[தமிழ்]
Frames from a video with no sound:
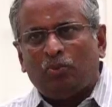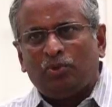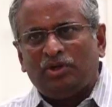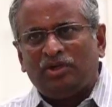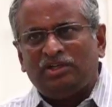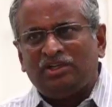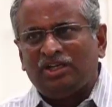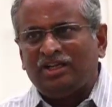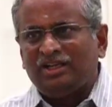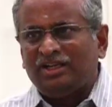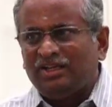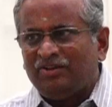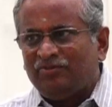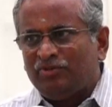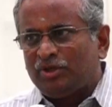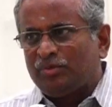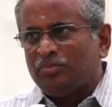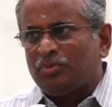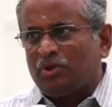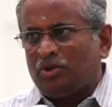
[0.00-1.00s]
ஒரு நிழலை
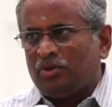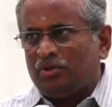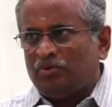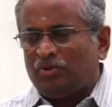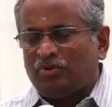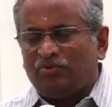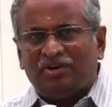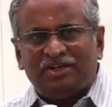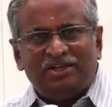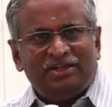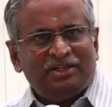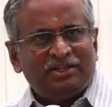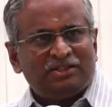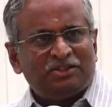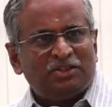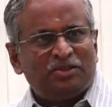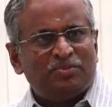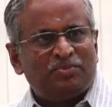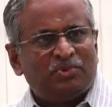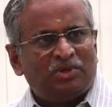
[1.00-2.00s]
விரும்புகிறோம் ஒரு வண்டி
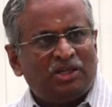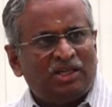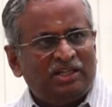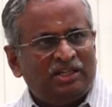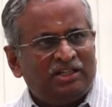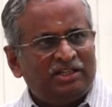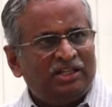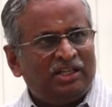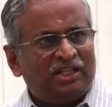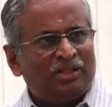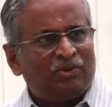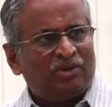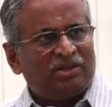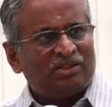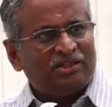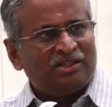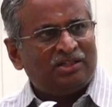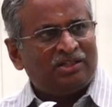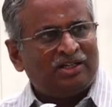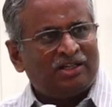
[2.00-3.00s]
எடுத்துகிட்டு போனால் எங்கேயாவது ஒரு
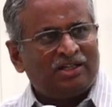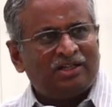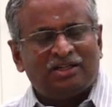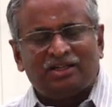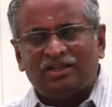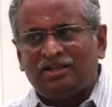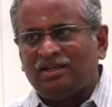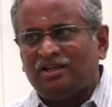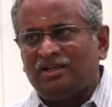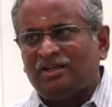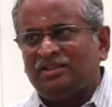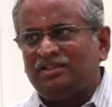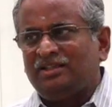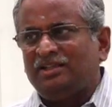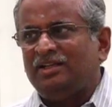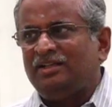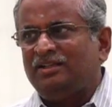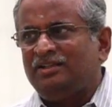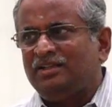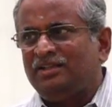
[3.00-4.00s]
இடத்துல நிழல் இருக்கான்னு
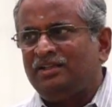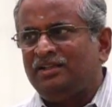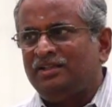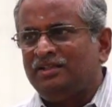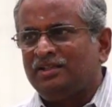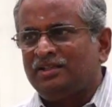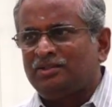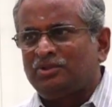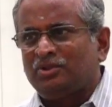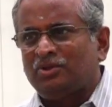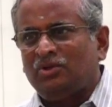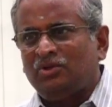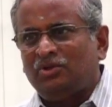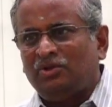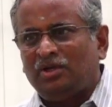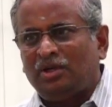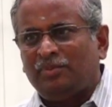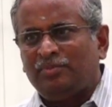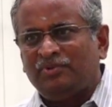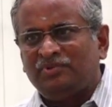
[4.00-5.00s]
தேடி தேடி நிறுத்துகிறோம்
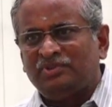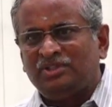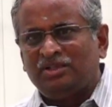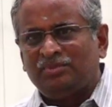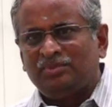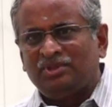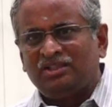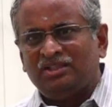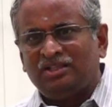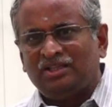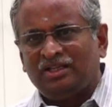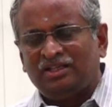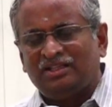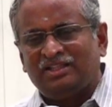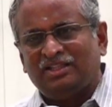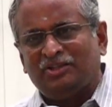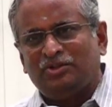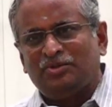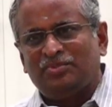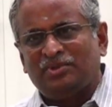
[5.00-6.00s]
அப்போ வந்து நமக்கு நிழல்
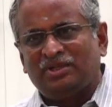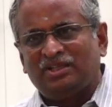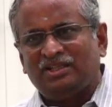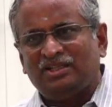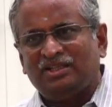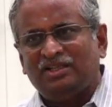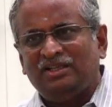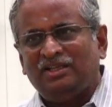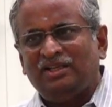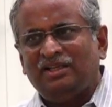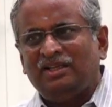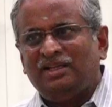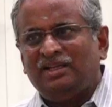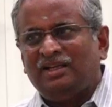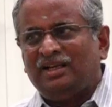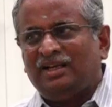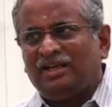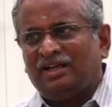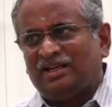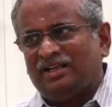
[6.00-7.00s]
தேவைப்படுது
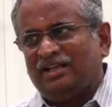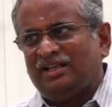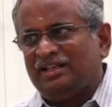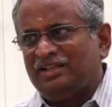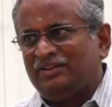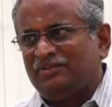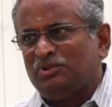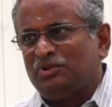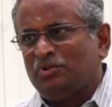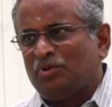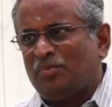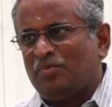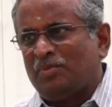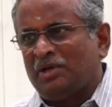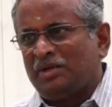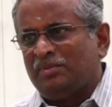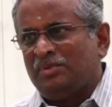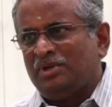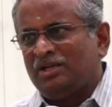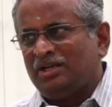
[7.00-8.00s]
ஆனால் அதை வந்து ஒரு
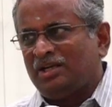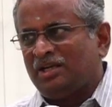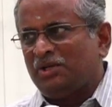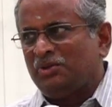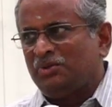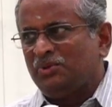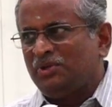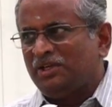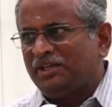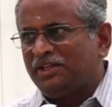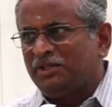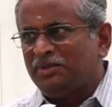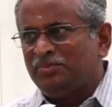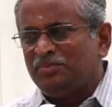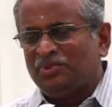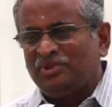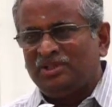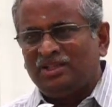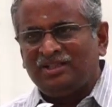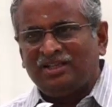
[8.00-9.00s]
மரமாக நடணும்னு நினைக்கும்
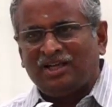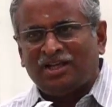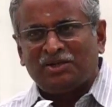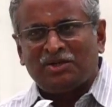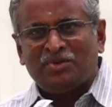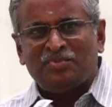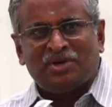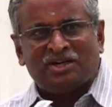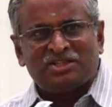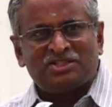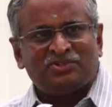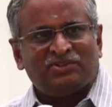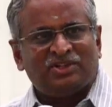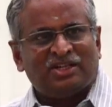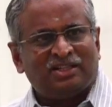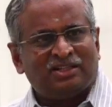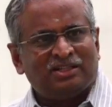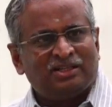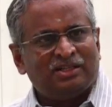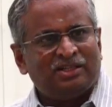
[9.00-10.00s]
போது அது யாருக்கும் மனசு
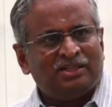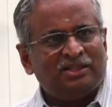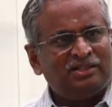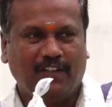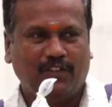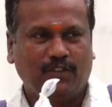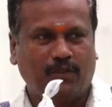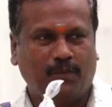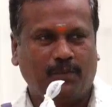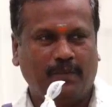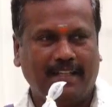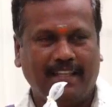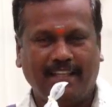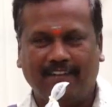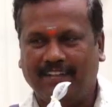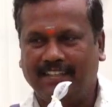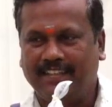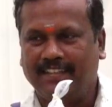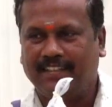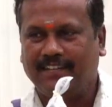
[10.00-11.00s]
வர்றதில்ல சும்மா
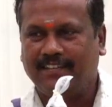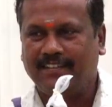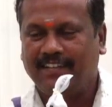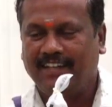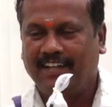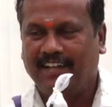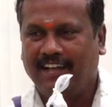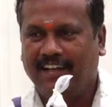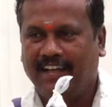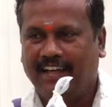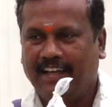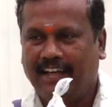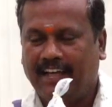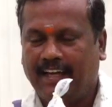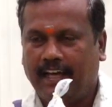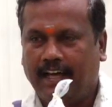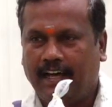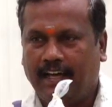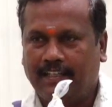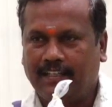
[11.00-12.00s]
தான் வந்தோம்
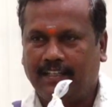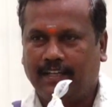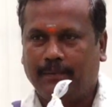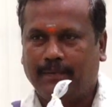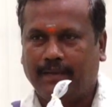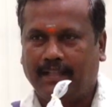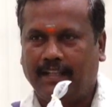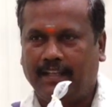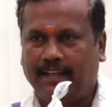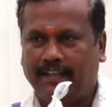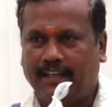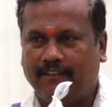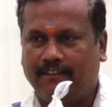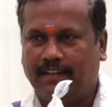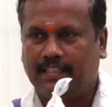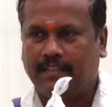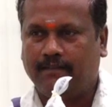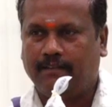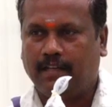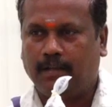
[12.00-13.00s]
அதுக்கப்புறம் தான் இங்கே
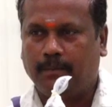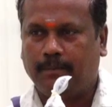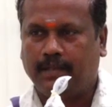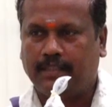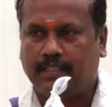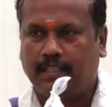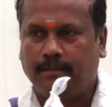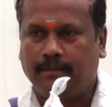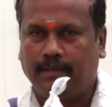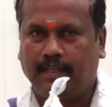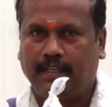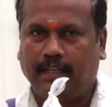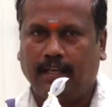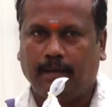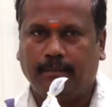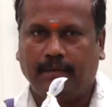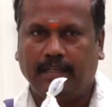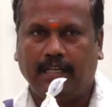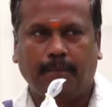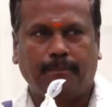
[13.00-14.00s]
வந்த பிறகு பார்த்தா இங்கே
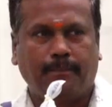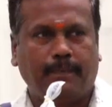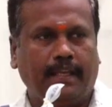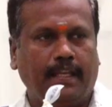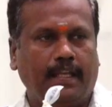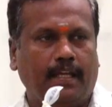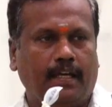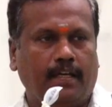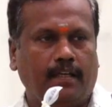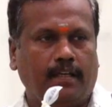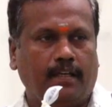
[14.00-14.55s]
மிகப்பெரிய